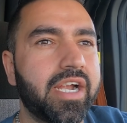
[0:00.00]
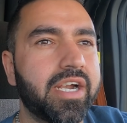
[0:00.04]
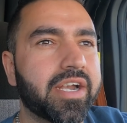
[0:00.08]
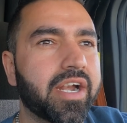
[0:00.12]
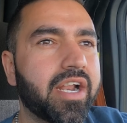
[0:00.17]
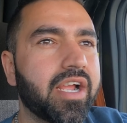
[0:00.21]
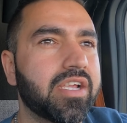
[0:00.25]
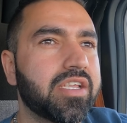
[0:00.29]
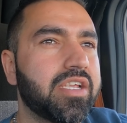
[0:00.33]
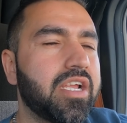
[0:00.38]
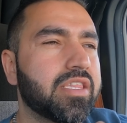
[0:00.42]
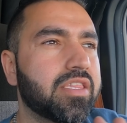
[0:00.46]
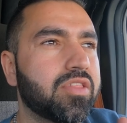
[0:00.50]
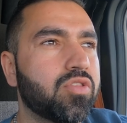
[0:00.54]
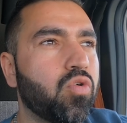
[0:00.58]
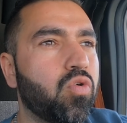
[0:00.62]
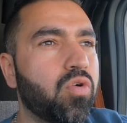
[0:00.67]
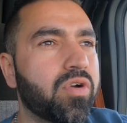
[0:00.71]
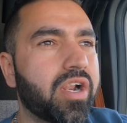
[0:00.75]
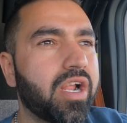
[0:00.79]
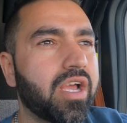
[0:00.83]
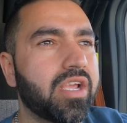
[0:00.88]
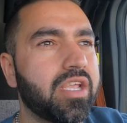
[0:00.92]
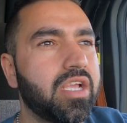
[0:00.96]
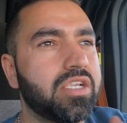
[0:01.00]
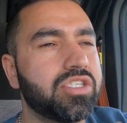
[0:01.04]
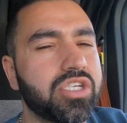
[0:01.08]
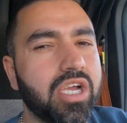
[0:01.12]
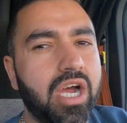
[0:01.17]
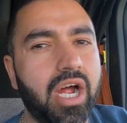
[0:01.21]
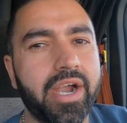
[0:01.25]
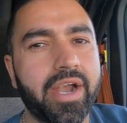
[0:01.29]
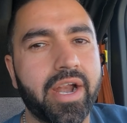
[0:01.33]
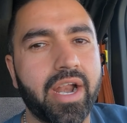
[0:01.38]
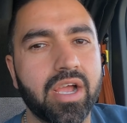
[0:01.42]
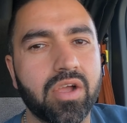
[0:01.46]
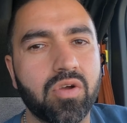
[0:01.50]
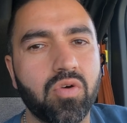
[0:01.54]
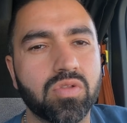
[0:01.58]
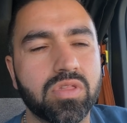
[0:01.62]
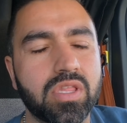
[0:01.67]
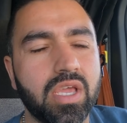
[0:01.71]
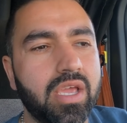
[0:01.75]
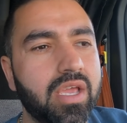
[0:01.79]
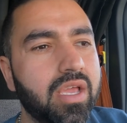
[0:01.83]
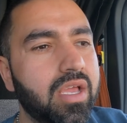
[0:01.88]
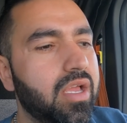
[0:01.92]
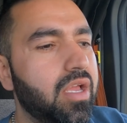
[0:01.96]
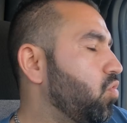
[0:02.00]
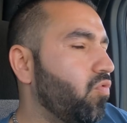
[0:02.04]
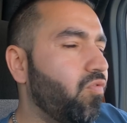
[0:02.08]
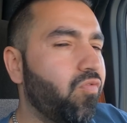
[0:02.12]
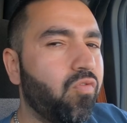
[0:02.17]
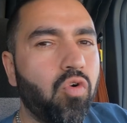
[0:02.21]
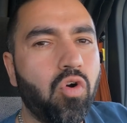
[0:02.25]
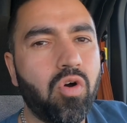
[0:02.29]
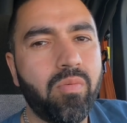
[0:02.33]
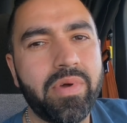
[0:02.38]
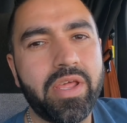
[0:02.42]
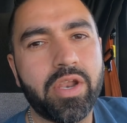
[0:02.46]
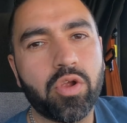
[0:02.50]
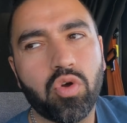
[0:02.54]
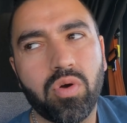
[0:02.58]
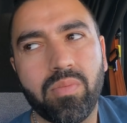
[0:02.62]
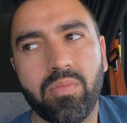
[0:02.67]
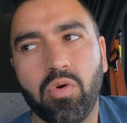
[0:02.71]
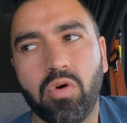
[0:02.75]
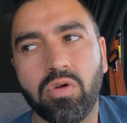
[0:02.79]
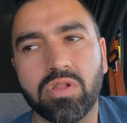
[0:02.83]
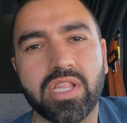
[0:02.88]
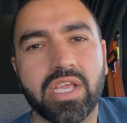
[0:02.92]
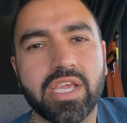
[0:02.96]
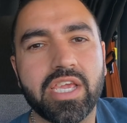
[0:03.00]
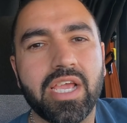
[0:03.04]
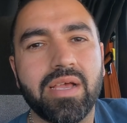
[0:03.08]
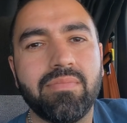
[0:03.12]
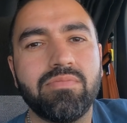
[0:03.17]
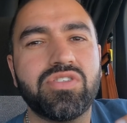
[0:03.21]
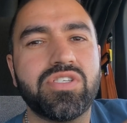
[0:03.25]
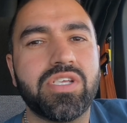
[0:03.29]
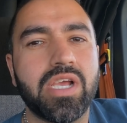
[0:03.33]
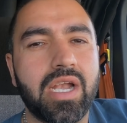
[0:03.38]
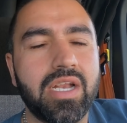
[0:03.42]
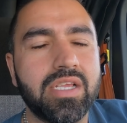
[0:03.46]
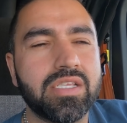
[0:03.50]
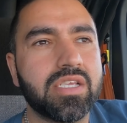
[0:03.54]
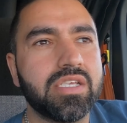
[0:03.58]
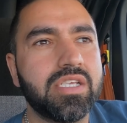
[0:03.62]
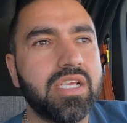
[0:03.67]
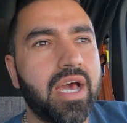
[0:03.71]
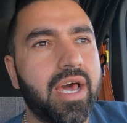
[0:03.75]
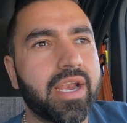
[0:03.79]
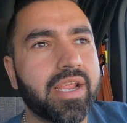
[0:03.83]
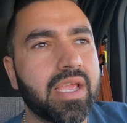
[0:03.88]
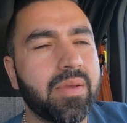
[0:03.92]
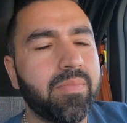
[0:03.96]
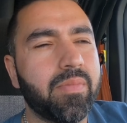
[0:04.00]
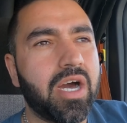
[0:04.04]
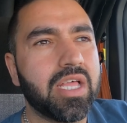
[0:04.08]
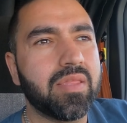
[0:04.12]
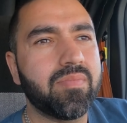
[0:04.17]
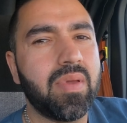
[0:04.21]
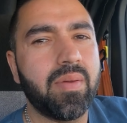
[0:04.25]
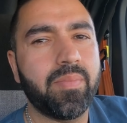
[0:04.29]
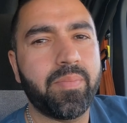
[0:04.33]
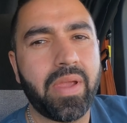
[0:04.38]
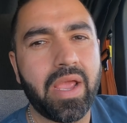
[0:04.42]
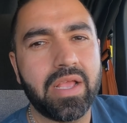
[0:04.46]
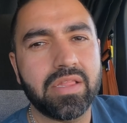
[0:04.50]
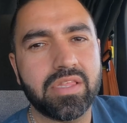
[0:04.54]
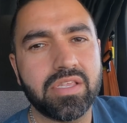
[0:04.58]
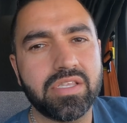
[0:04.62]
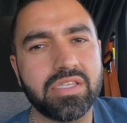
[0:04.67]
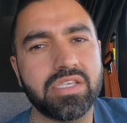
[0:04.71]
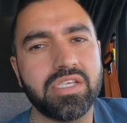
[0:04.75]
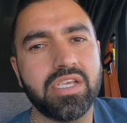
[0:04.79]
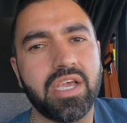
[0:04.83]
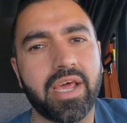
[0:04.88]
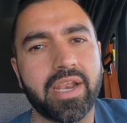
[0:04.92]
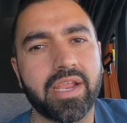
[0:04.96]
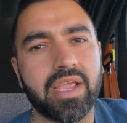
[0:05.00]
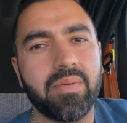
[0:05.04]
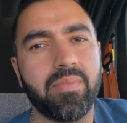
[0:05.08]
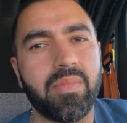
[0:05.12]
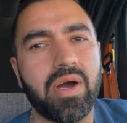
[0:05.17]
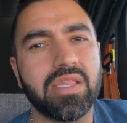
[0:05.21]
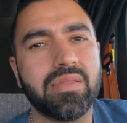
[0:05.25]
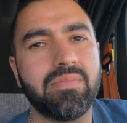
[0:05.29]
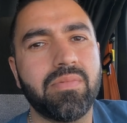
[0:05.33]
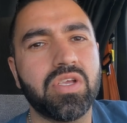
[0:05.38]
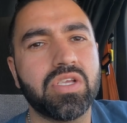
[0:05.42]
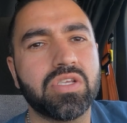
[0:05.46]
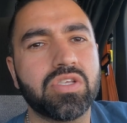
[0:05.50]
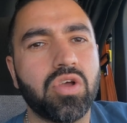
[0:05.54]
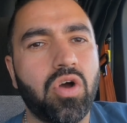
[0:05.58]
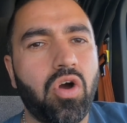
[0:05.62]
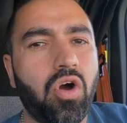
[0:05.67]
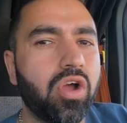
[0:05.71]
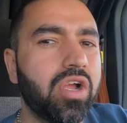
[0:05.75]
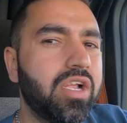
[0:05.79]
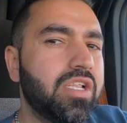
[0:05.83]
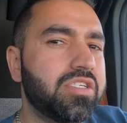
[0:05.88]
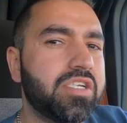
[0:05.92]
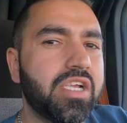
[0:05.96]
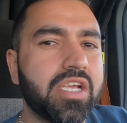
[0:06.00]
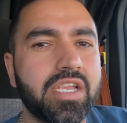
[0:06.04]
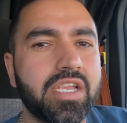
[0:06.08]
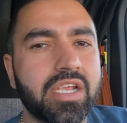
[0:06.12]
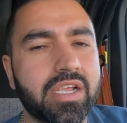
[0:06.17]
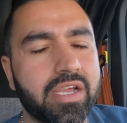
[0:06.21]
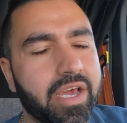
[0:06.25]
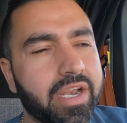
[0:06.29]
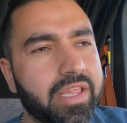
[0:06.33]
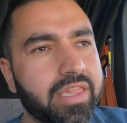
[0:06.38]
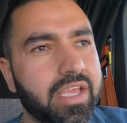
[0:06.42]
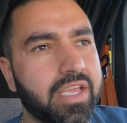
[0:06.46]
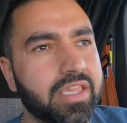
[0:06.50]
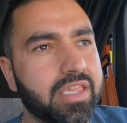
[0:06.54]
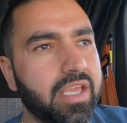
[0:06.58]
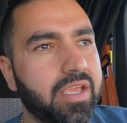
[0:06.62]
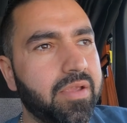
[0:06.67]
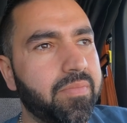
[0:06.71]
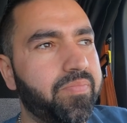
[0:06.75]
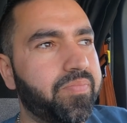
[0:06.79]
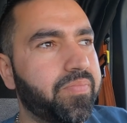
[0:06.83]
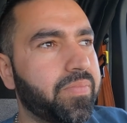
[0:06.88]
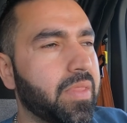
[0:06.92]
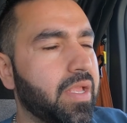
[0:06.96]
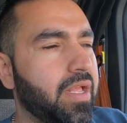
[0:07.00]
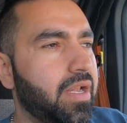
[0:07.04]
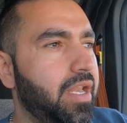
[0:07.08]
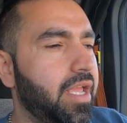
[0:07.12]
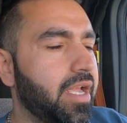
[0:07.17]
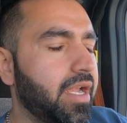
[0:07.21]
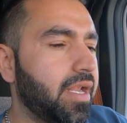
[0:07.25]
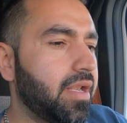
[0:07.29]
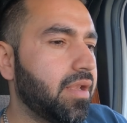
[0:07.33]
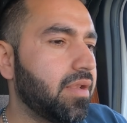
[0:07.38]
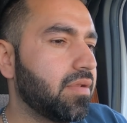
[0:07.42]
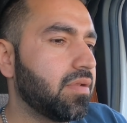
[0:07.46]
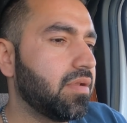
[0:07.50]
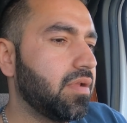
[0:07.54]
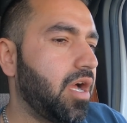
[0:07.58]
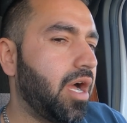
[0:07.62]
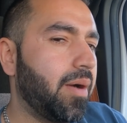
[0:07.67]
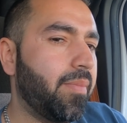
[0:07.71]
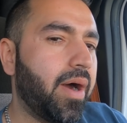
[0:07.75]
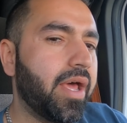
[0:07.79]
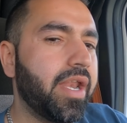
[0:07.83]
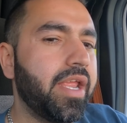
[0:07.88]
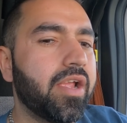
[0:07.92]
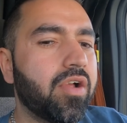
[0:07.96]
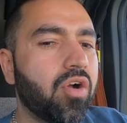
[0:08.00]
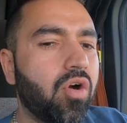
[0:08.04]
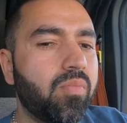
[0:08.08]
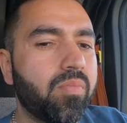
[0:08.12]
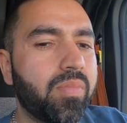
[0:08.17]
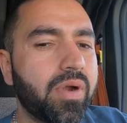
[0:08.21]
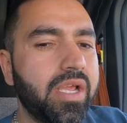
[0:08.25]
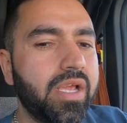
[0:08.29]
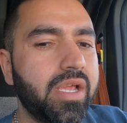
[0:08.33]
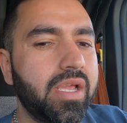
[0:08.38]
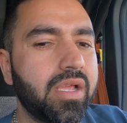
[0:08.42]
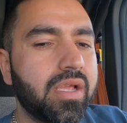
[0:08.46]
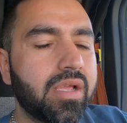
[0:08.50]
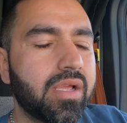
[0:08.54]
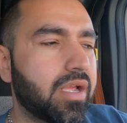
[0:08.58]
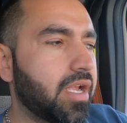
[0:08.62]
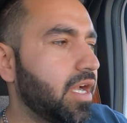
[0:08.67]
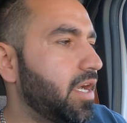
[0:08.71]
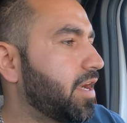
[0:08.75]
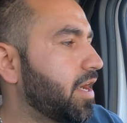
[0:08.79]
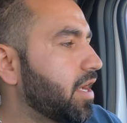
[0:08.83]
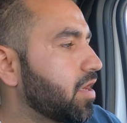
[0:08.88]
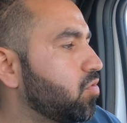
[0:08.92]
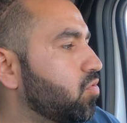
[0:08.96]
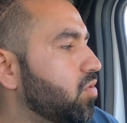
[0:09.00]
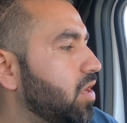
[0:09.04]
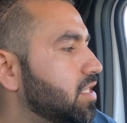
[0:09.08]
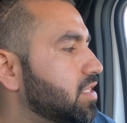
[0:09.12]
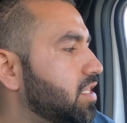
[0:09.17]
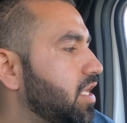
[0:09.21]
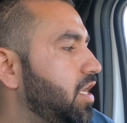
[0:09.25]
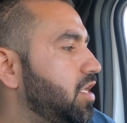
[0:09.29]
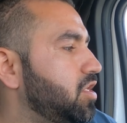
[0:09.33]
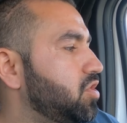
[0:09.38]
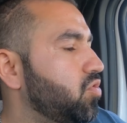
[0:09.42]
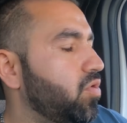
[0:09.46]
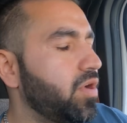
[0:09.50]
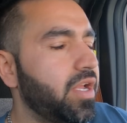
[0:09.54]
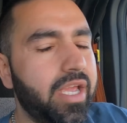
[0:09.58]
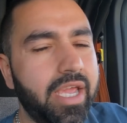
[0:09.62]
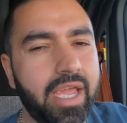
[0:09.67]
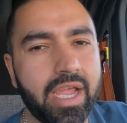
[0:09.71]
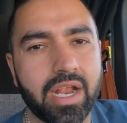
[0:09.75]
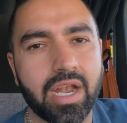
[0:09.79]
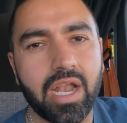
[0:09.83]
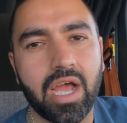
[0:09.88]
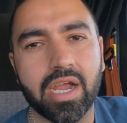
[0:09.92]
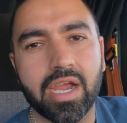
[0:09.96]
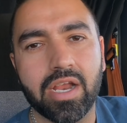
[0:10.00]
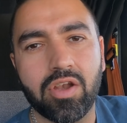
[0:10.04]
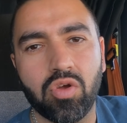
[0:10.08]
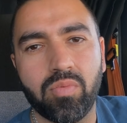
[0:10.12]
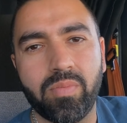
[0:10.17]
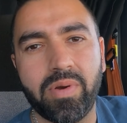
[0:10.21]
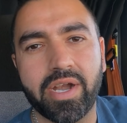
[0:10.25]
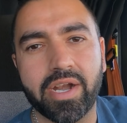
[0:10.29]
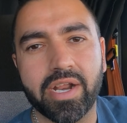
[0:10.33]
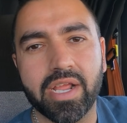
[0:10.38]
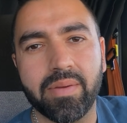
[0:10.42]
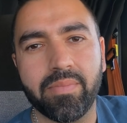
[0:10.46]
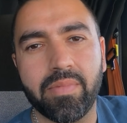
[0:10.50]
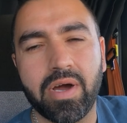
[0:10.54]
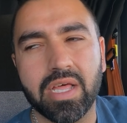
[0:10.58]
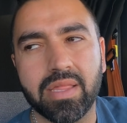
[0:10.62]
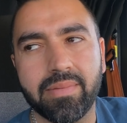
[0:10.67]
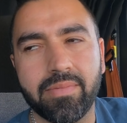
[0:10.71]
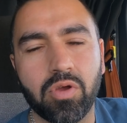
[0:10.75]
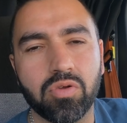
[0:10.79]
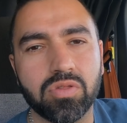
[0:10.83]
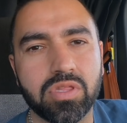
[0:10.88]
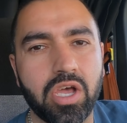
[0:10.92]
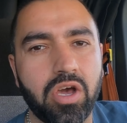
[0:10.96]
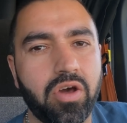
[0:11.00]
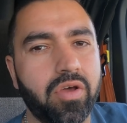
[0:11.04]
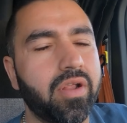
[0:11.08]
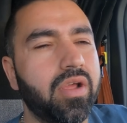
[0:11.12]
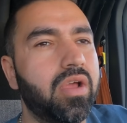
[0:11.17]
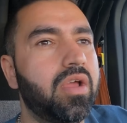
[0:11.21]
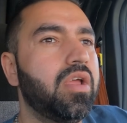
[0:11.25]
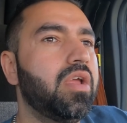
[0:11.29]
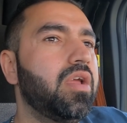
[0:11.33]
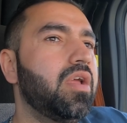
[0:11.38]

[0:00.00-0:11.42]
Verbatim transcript: एक ट्रक या दो ट्रक या चार ट्रक होते हैं वो मेरे को बोलते हैं कि हम चालीस हजार के बाद में पैंतीस हजार के बाद में ऑयल चेंज कर देते हैं लेकिन हमारी कंपनी के ट्रकों का तेल जो है एक लाख किलोमीटर के बाद में होता है और